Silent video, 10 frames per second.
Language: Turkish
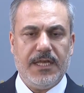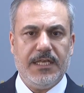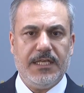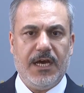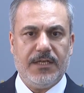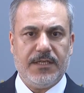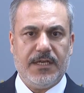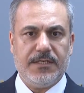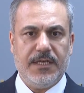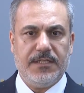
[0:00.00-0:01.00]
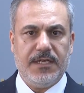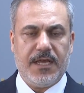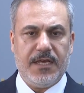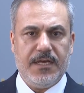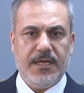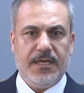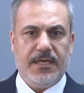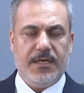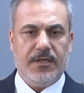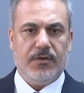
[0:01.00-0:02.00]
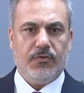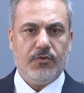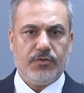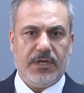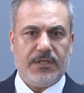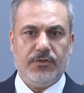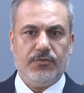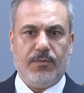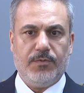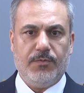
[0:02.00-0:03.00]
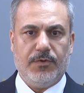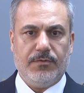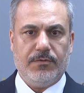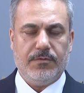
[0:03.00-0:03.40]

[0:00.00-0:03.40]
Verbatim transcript: ile ilgili hassasiyetlere uluslararası toplumun